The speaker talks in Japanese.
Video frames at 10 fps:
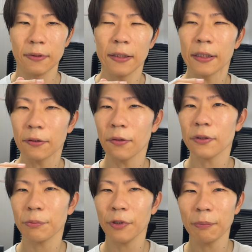なんで
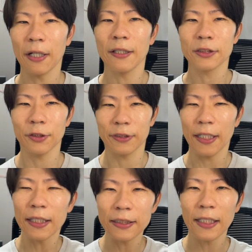ノートも今、そういう
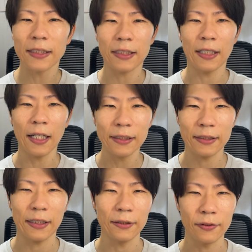停滞期に入っ
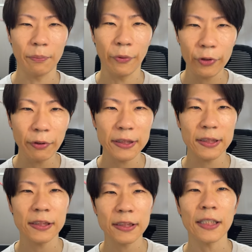ていると僕は
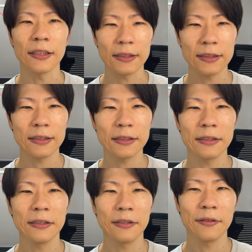信じたいんです。
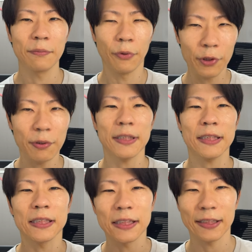僕は
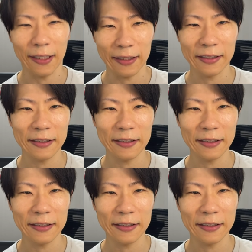信じたい。